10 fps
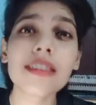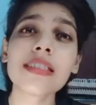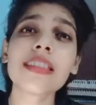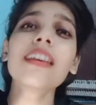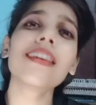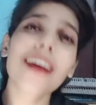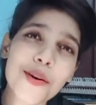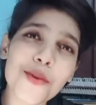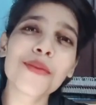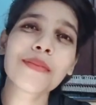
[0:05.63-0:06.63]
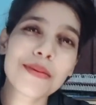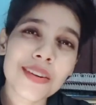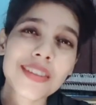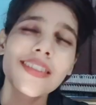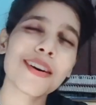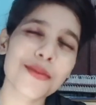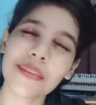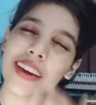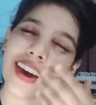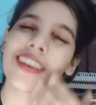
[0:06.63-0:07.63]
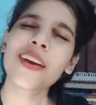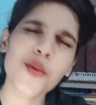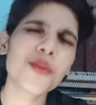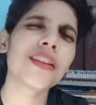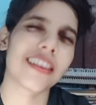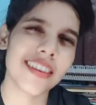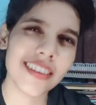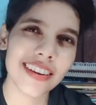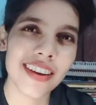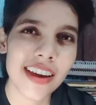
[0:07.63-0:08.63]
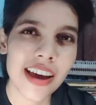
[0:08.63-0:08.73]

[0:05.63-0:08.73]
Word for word: हंसते आंखों में भी जख्म गहरे होते हैं